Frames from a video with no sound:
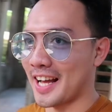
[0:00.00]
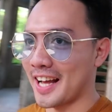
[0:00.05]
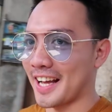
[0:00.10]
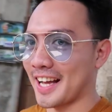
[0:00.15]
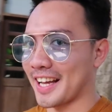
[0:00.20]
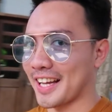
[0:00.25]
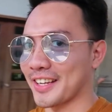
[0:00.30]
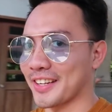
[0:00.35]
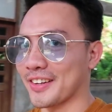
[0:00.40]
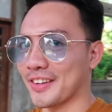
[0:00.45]
ng
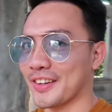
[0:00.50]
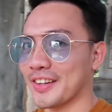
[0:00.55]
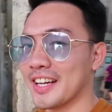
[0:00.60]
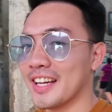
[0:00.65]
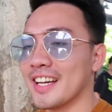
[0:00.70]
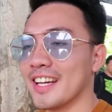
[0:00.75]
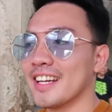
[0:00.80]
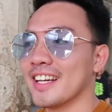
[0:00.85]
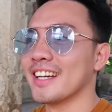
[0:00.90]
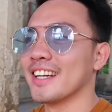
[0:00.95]
ano,
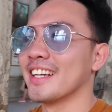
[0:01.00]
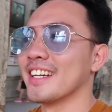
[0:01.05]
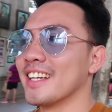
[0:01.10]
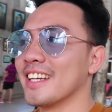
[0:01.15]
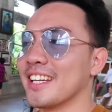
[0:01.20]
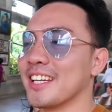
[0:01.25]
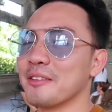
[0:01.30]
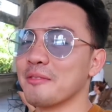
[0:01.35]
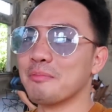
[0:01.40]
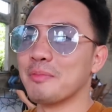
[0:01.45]

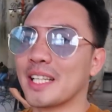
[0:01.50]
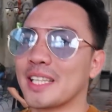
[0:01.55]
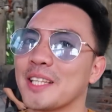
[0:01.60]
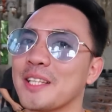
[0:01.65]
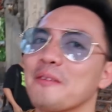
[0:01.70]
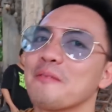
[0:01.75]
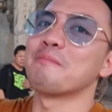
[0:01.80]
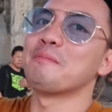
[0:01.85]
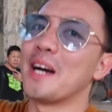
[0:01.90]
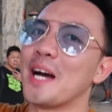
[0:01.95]
iba't
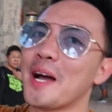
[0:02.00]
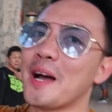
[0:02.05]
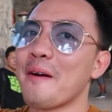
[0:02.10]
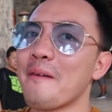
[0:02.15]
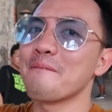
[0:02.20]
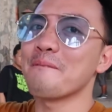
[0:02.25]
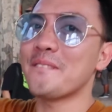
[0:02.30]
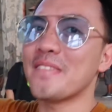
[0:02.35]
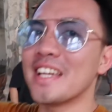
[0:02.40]
ibang